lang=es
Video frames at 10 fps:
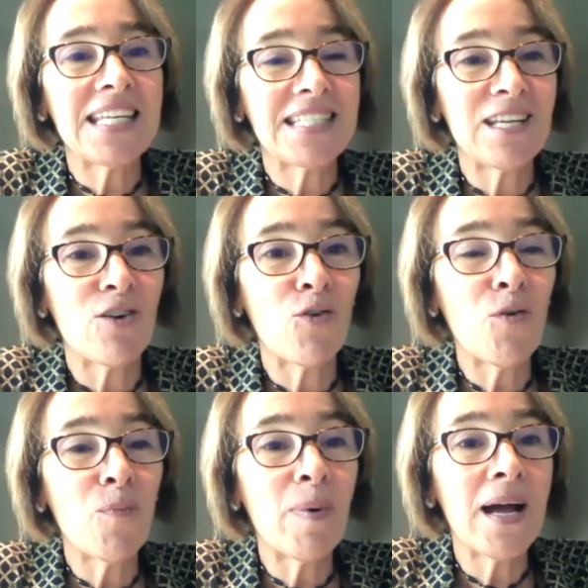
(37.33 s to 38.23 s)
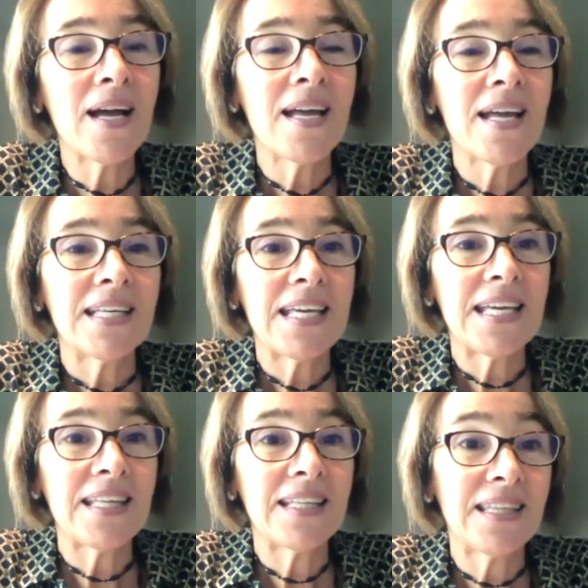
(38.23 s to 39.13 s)
se ocupa
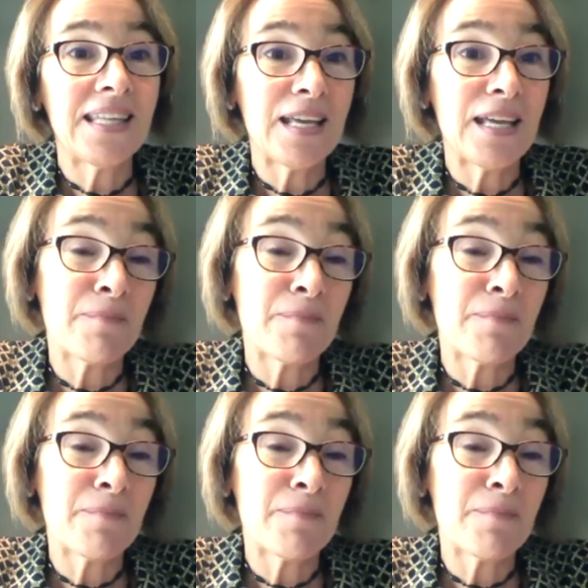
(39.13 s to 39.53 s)
eh, de,